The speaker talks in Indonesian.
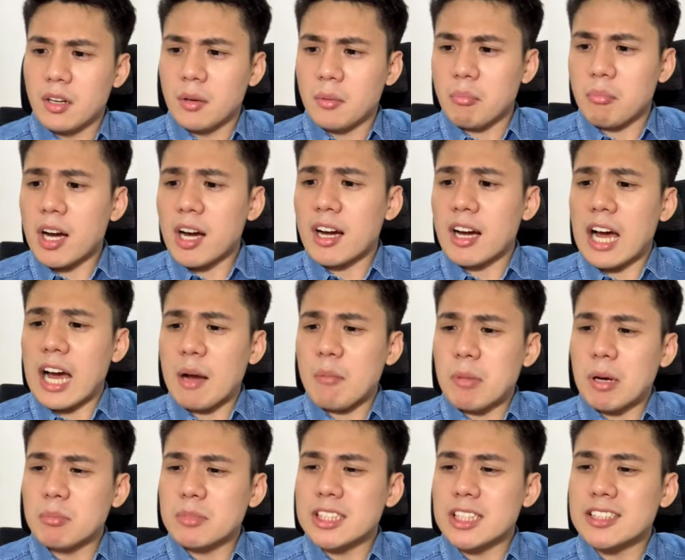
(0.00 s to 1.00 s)
Bang,
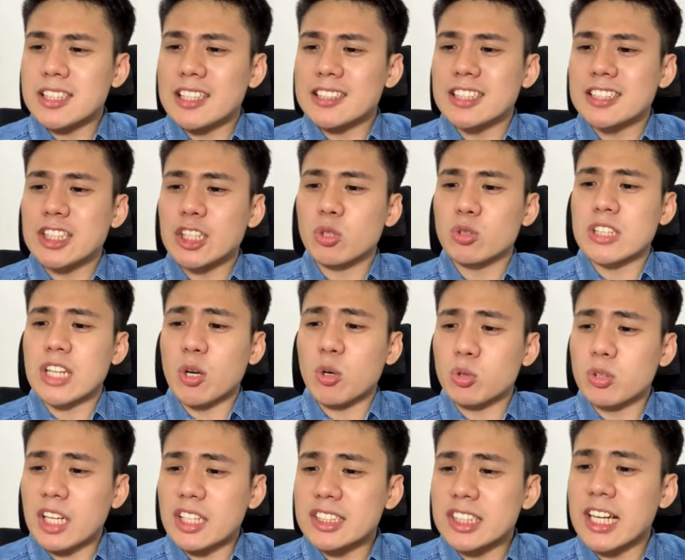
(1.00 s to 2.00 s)
abang bisa jelasin siklus
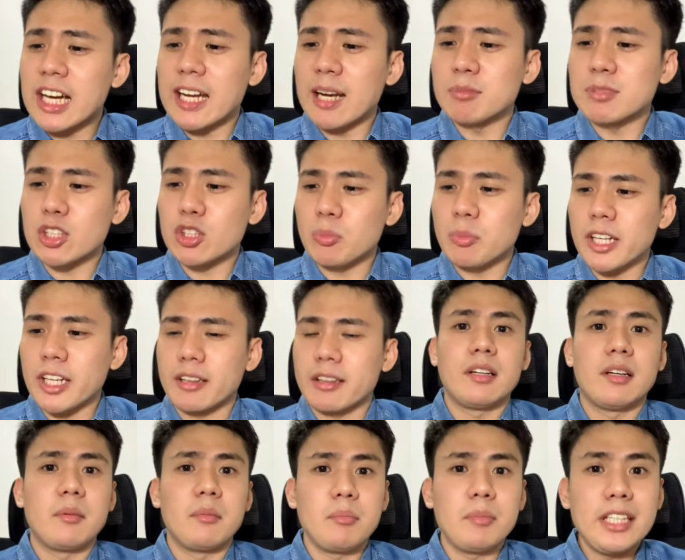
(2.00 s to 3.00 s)
akutasi gak dalam satu menit?